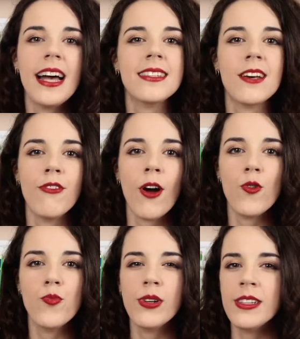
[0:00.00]
à savoir
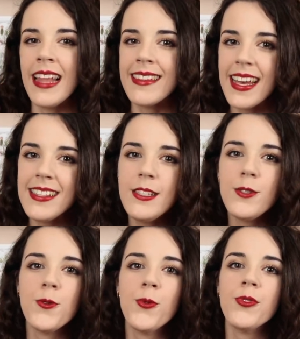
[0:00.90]
le poids de la
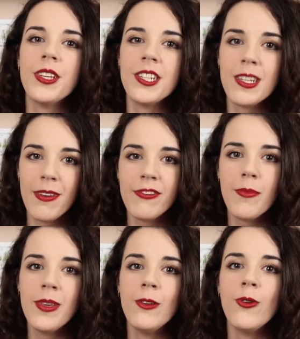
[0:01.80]
tradition, des schémas
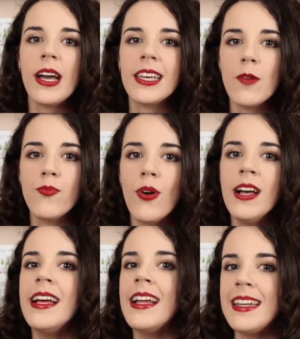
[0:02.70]
familiaux, à quel point
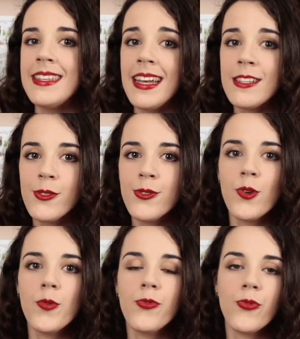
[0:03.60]
les attentes
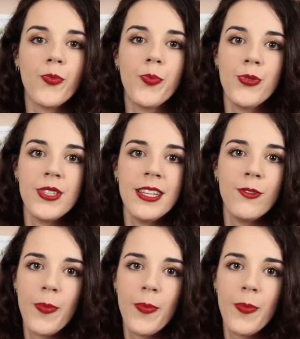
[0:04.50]
que font peser nos